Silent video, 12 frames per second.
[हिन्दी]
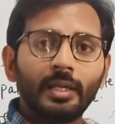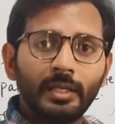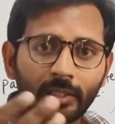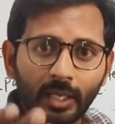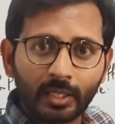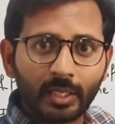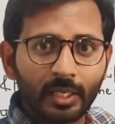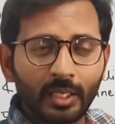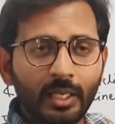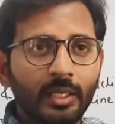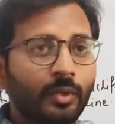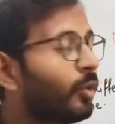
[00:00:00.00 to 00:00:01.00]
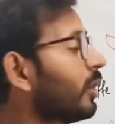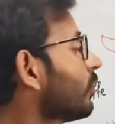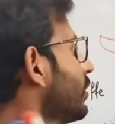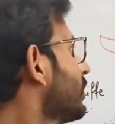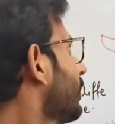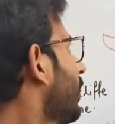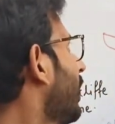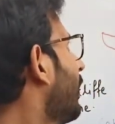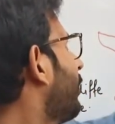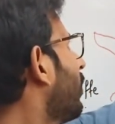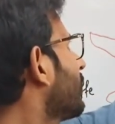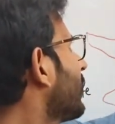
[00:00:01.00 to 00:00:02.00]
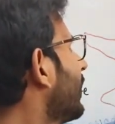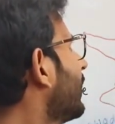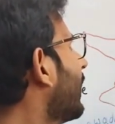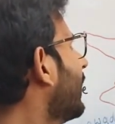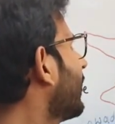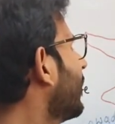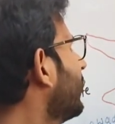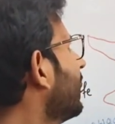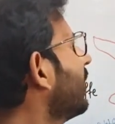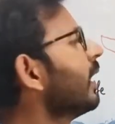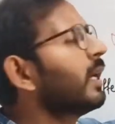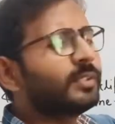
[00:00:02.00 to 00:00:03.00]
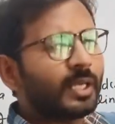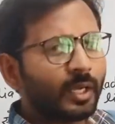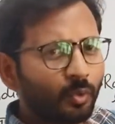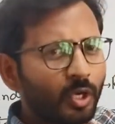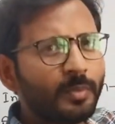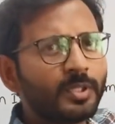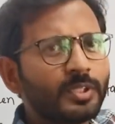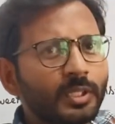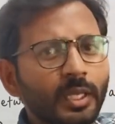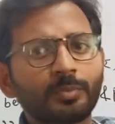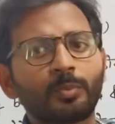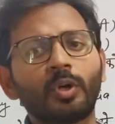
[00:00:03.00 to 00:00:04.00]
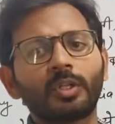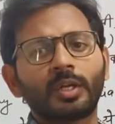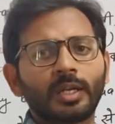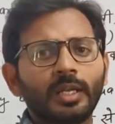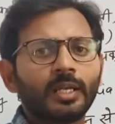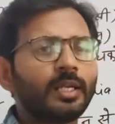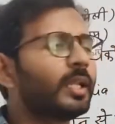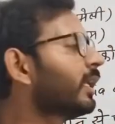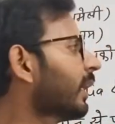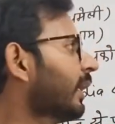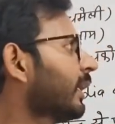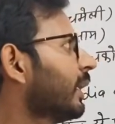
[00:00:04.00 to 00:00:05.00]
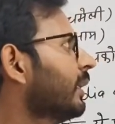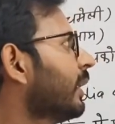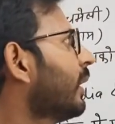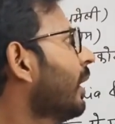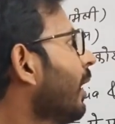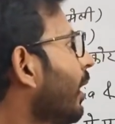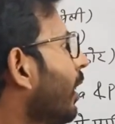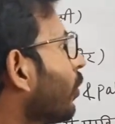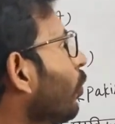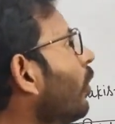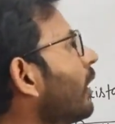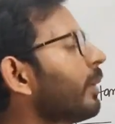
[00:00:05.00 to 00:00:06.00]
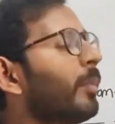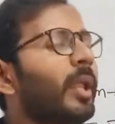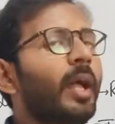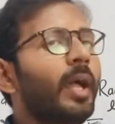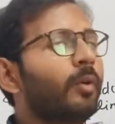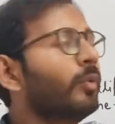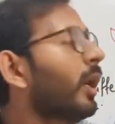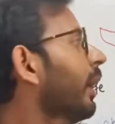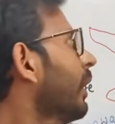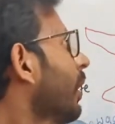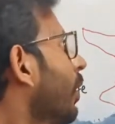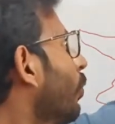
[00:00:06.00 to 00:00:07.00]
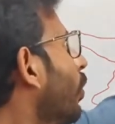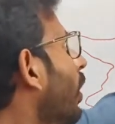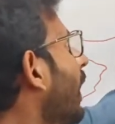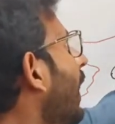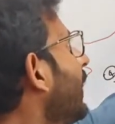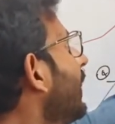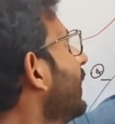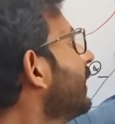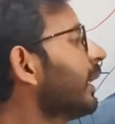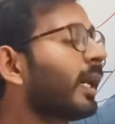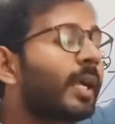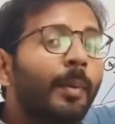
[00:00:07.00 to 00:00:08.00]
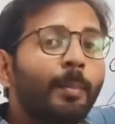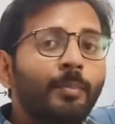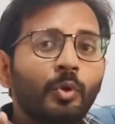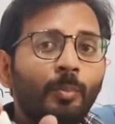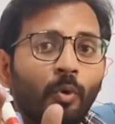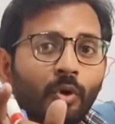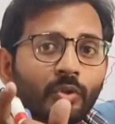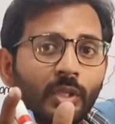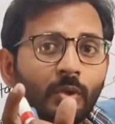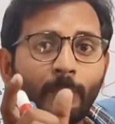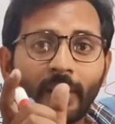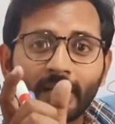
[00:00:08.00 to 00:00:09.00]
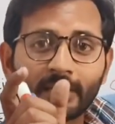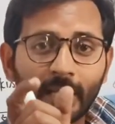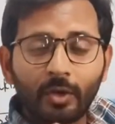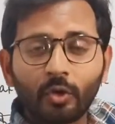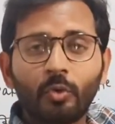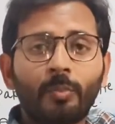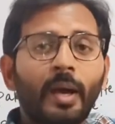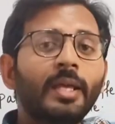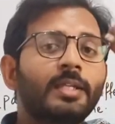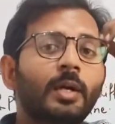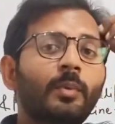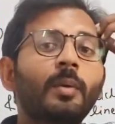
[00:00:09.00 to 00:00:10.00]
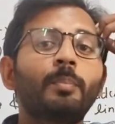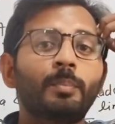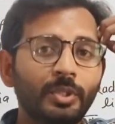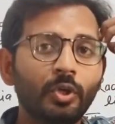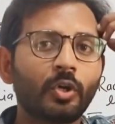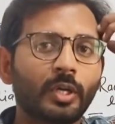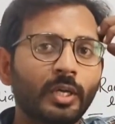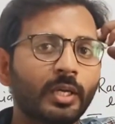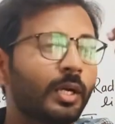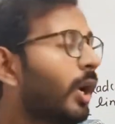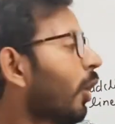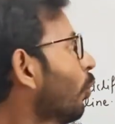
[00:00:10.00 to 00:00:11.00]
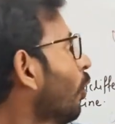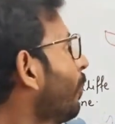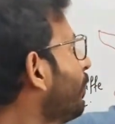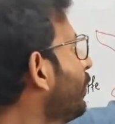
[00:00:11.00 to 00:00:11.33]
इंटर करने के लिए कोई कोई फोर्स ले जाने के लिए चाहे कोई भी चीज़ एक्सपोर्ट करने के लिए ले जाने के लिए रोड बनाया हुआ है वो है इंडिया का जो पोर्शन जो पाकिस्तान ऑक्यूपाई किया हुआ है पीओके वो